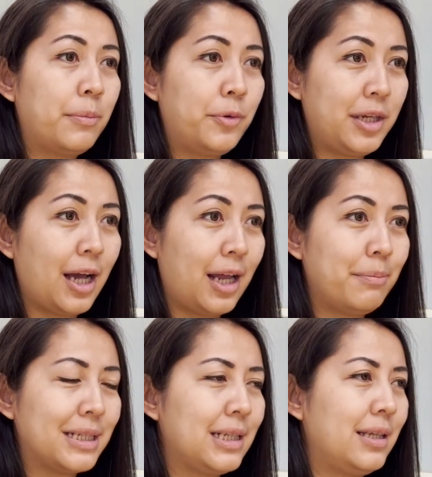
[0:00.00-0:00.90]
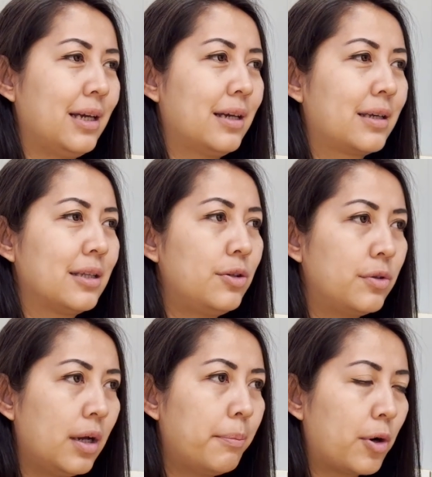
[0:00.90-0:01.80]
punya kan pastinya, kita
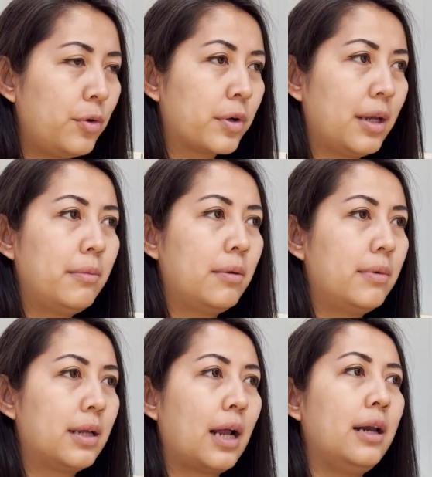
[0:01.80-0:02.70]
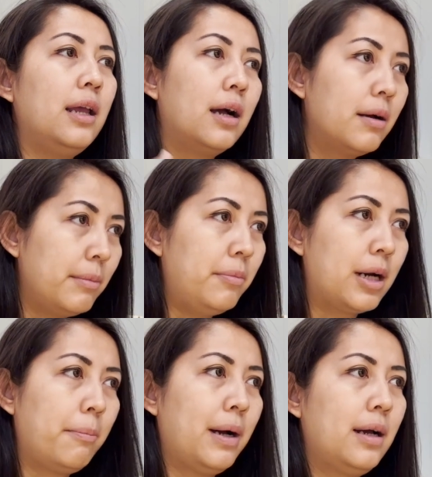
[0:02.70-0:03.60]
juga produknya benar-benar ada yang
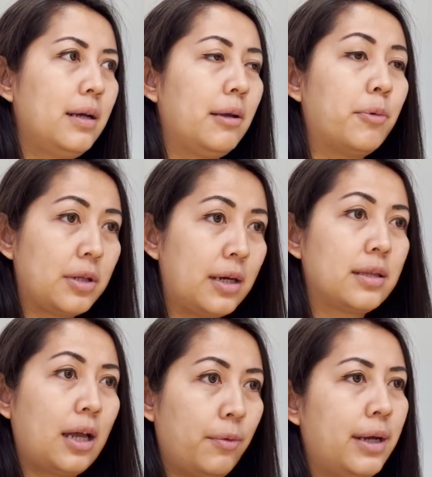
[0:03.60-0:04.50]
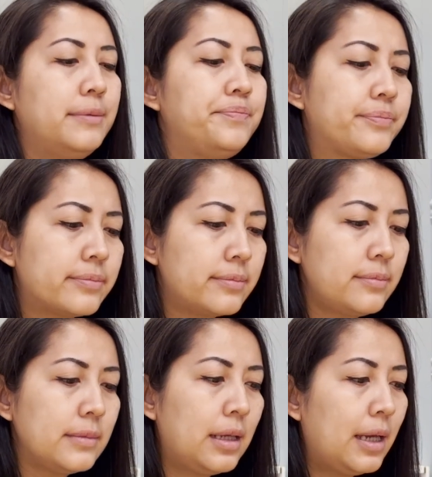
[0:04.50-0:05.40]
beberapa impor dari Taiwan.
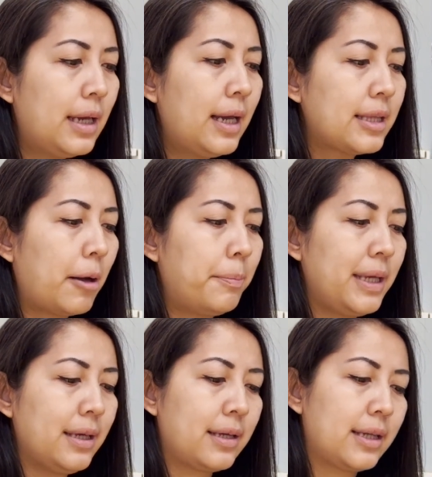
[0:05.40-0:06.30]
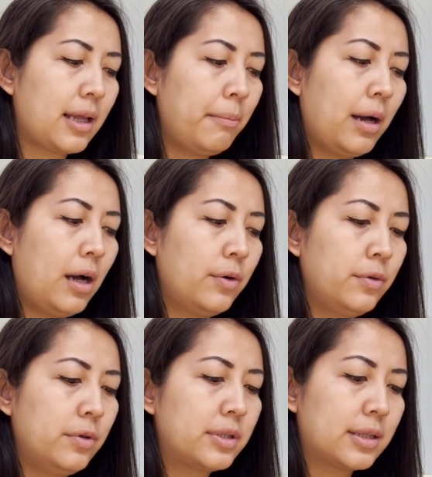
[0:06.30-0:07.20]
Tapi kita
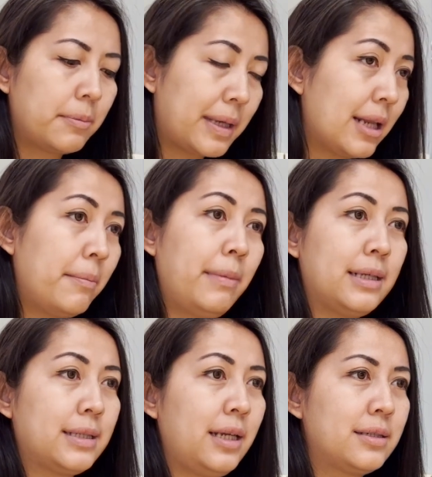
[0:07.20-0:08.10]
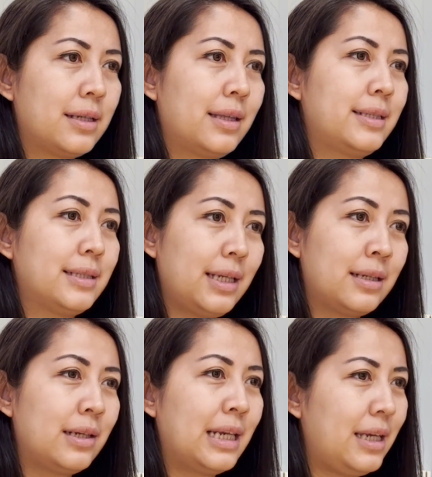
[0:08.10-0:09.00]
mau tetap kirim message, this is
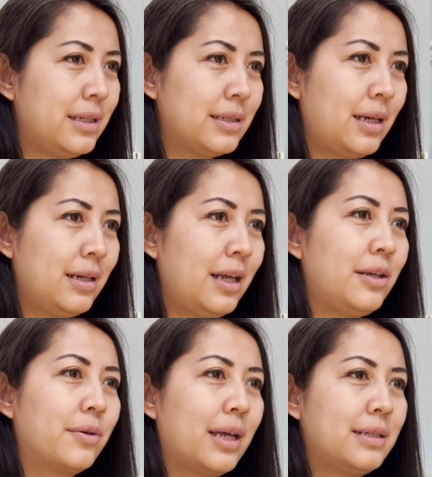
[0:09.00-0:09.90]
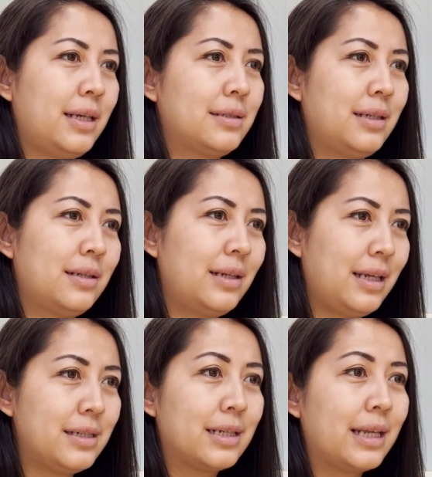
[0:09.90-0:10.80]
Indonesian and you can taste
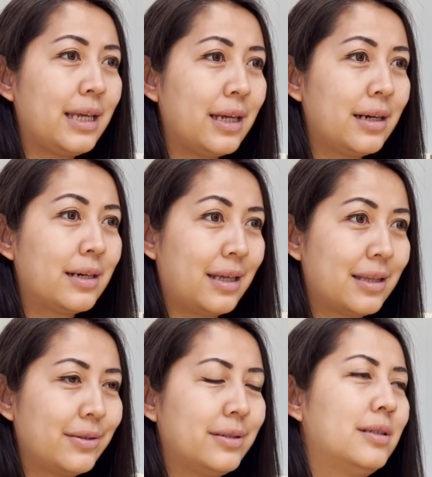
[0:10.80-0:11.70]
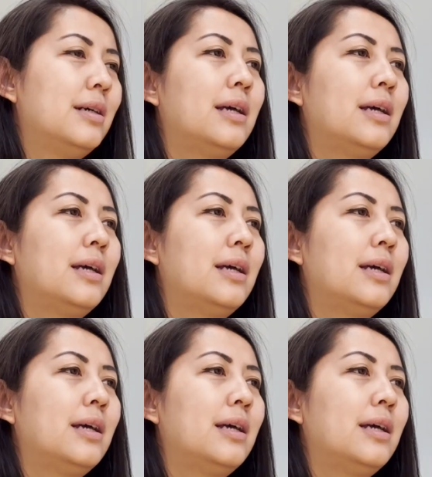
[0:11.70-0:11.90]
Indonesian here gitu.